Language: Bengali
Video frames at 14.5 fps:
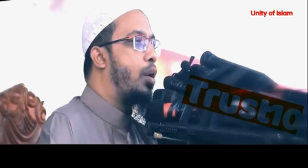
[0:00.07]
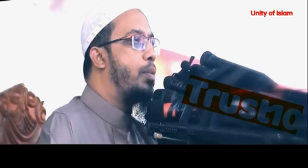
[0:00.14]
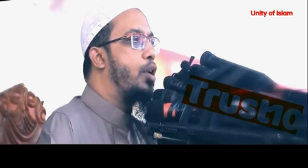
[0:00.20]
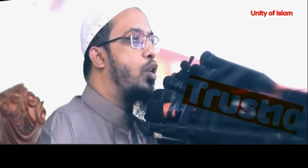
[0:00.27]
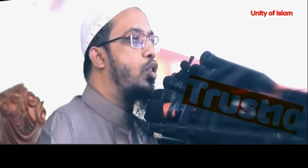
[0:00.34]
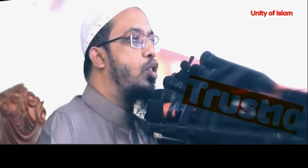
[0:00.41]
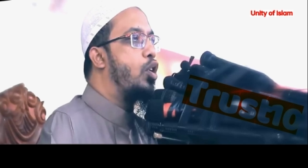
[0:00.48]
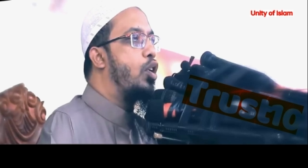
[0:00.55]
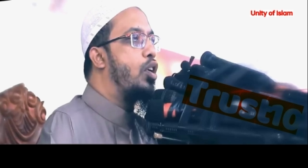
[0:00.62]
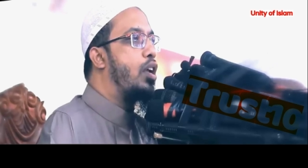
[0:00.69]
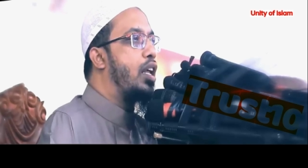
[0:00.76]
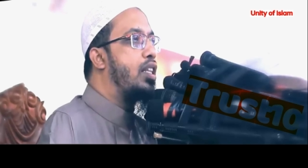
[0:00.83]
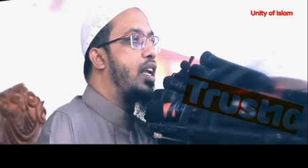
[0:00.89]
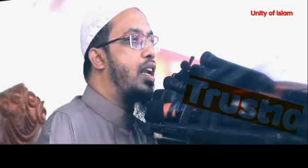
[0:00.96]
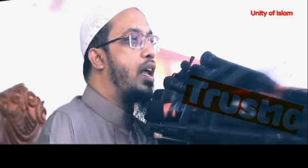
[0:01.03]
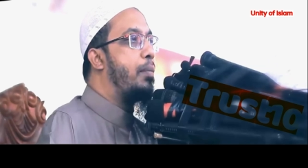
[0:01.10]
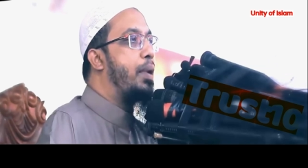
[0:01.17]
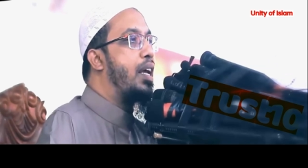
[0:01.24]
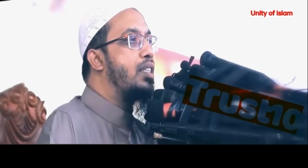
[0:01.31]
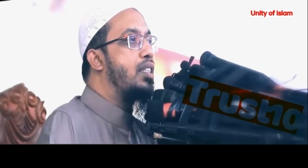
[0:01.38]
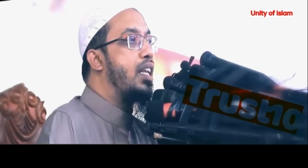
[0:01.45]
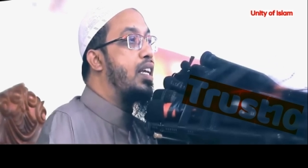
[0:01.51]
সবে কদরের রাতের
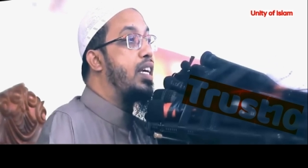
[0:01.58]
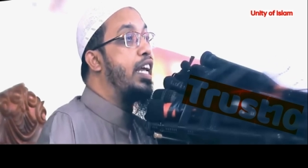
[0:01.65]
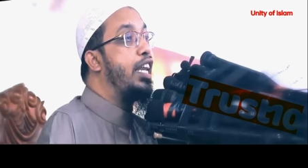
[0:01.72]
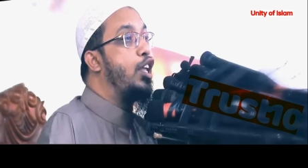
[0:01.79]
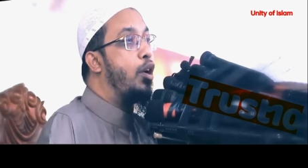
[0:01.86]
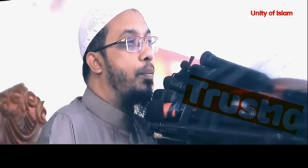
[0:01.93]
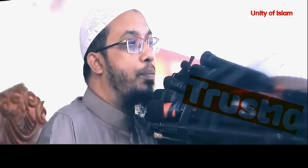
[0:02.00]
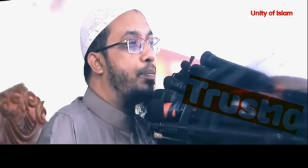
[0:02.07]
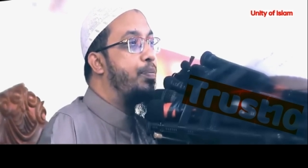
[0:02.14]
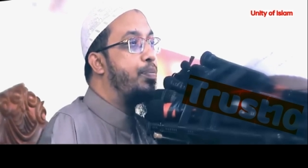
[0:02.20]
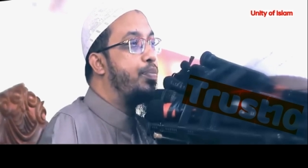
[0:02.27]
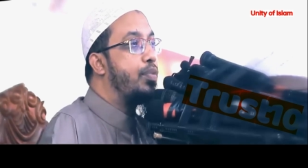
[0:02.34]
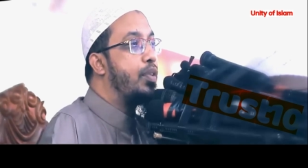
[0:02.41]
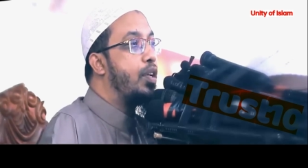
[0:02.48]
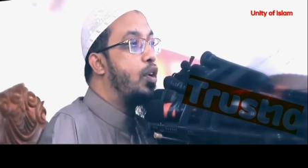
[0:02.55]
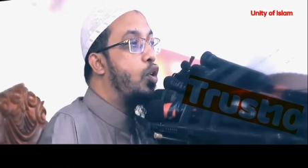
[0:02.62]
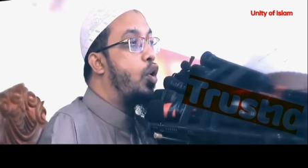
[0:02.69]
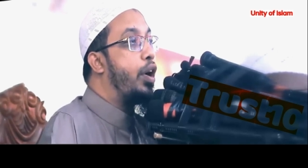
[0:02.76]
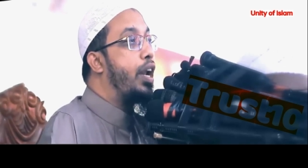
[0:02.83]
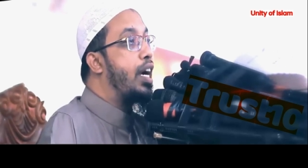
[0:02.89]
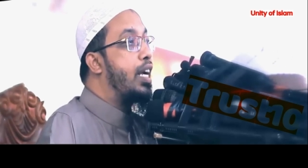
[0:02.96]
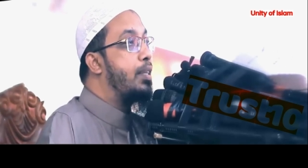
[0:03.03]
নামাজের কি নিয়ম
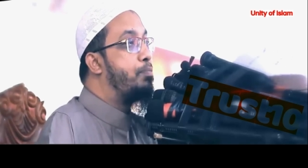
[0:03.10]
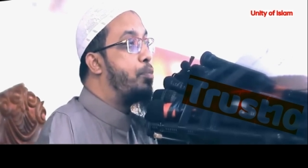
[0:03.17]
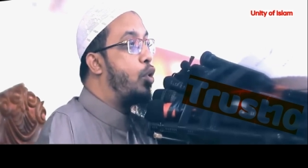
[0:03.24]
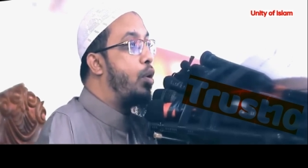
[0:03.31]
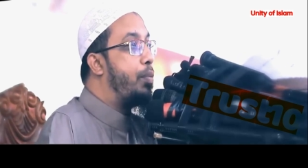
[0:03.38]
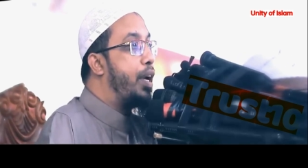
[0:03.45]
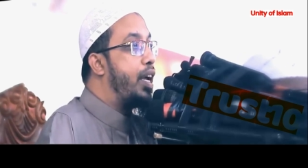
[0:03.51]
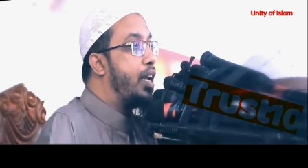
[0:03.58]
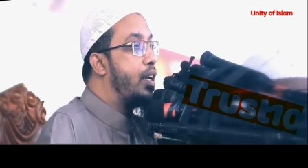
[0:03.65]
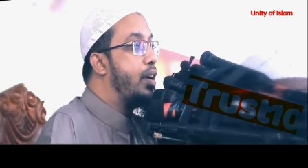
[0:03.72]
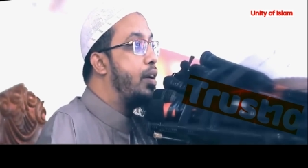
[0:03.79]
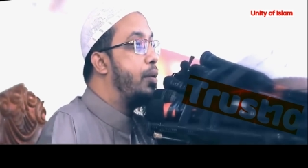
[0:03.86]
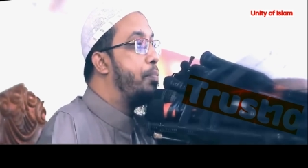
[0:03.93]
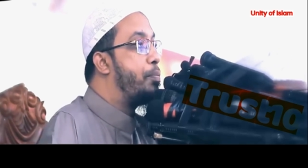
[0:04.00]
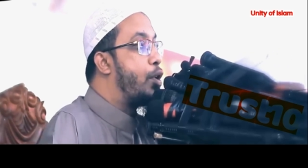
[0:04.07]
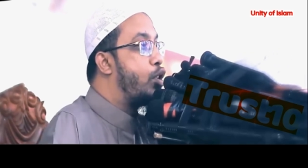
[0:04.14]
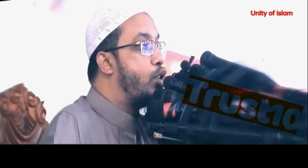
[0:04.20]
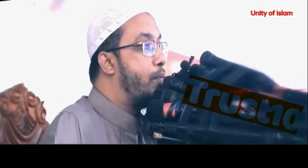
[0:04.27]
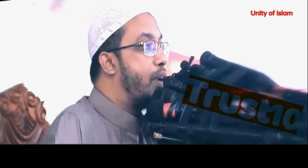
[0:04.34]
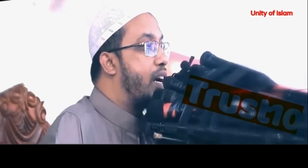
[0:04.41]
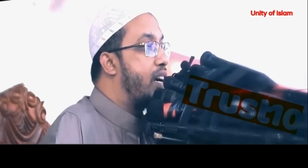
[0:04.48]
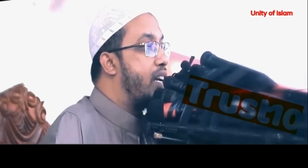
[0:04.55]
কয় রাকাত পড়বেন
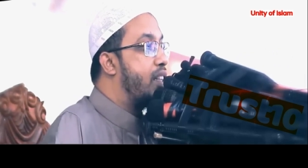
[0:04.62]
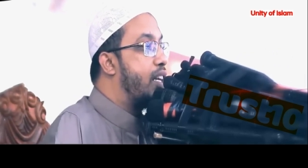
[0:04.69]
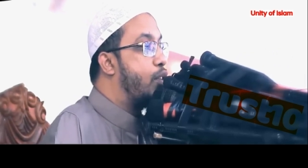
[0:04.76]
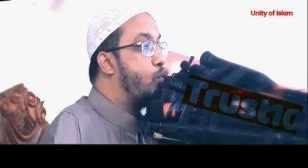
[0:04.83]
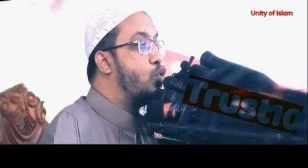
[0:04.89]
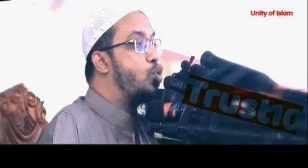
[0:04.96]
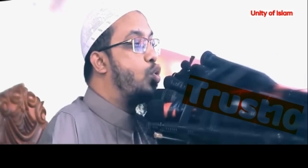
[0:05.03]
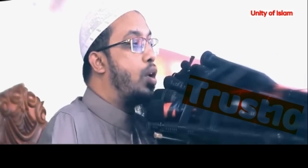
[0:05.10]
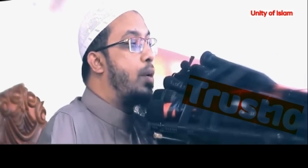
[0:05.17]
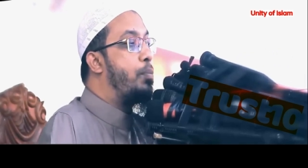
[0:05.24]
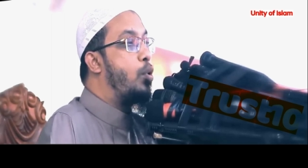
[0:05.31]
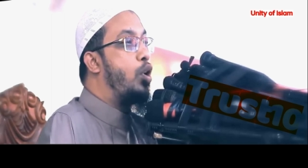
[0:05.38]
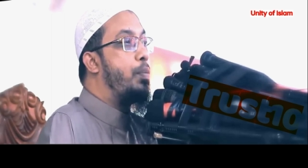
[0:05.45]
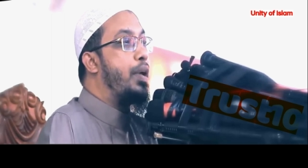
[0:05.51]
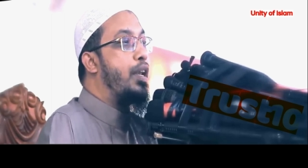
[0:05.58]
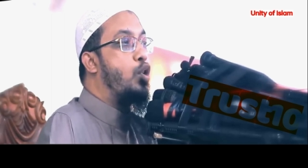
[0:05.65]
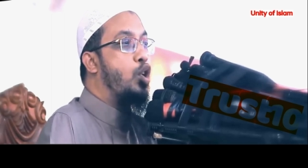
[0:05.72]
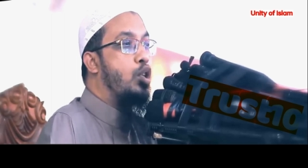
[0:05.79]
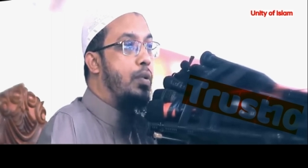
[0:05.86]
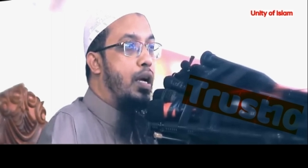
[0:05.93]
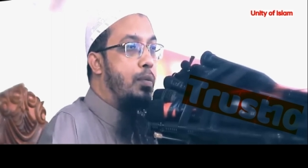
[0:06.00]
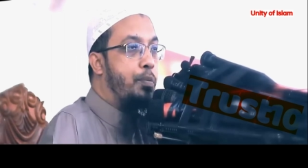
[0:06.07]
প্রথম রাকাতে কোন পড়বেন
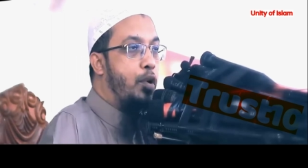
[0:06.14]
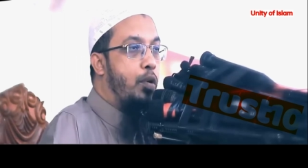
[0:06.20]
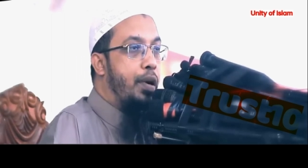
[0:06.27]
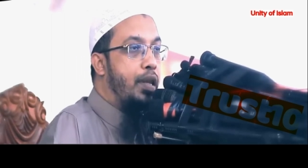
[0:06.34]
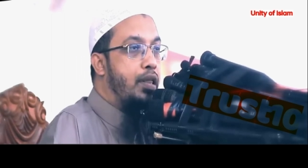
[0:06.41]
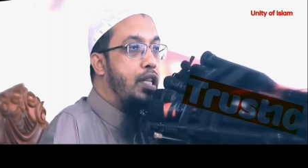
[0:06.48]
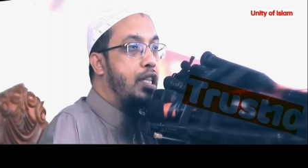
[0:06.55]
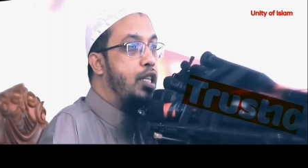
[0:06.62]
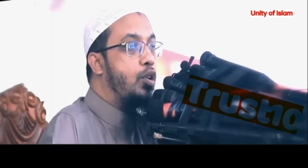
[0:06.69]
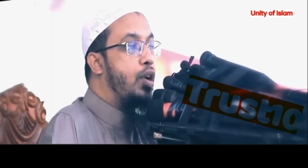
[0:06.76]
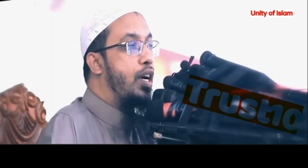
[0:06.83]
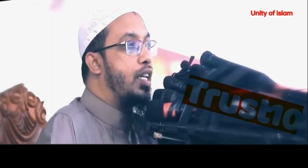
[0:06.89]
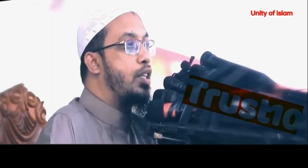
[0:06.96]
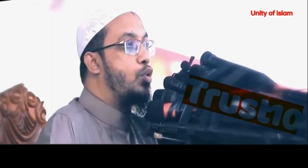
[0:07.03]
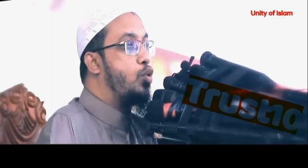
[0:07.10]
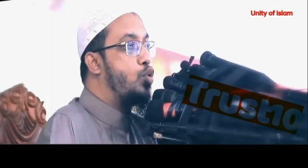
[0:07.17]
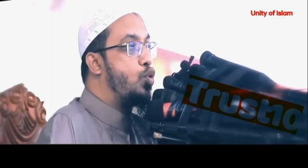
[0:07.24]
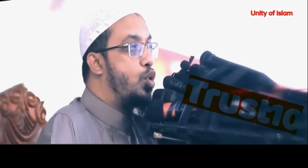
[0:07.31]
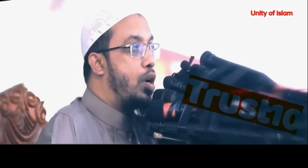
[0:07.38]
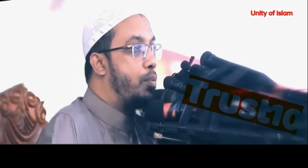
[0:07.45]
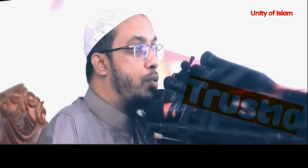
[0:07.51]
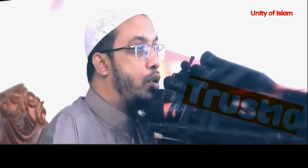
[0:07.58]
কতবার পড়বেন দ্বিতীয় রাকাতে
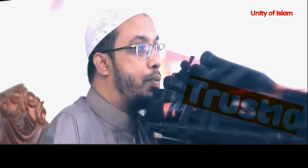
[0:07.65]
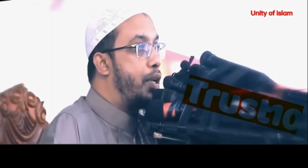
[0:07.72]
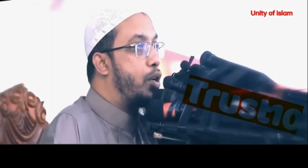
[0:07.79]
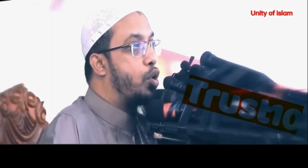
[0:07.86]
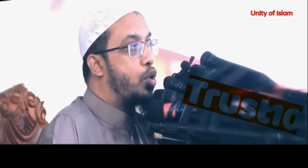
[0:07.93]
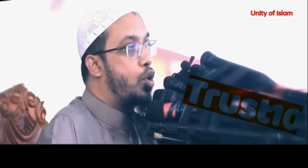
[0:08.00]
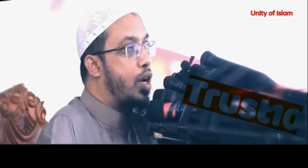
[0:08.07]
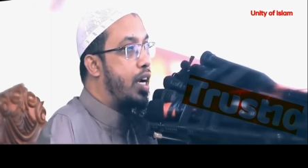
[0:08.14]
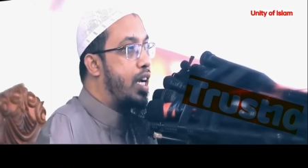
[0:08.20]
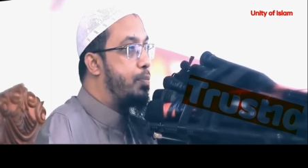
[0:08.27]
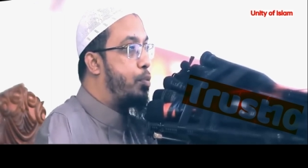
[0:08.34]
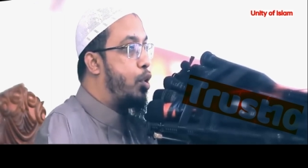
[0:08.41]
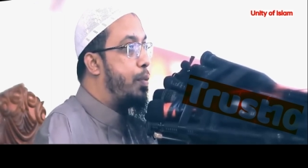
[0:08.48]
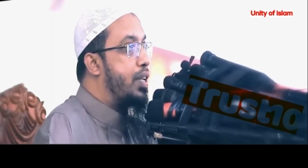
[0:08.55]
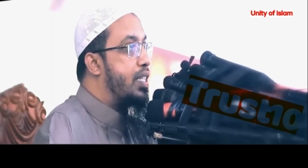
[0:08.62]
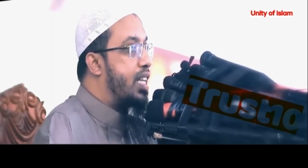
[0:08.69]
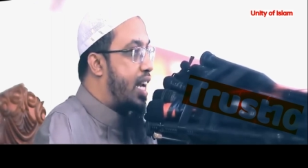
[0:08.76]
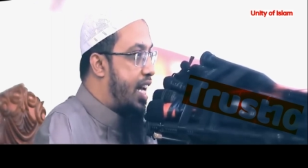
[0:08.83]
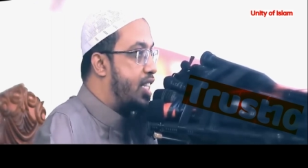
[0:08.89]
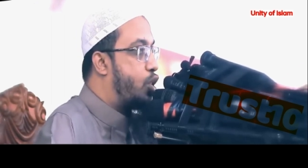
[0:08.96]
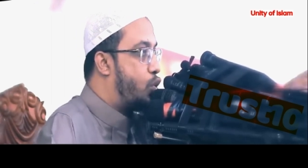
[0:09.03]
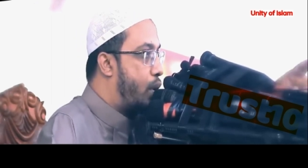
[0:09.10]
কুনসুরা পড়বেন কত রাকাত পড়বেন
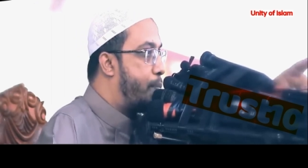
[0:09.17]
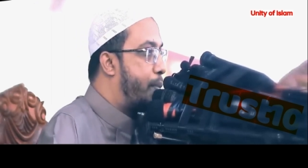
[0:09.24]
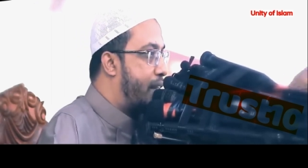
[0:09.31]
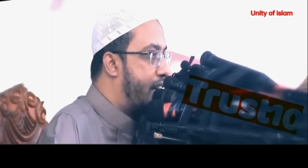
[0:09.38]
জানা আছে তো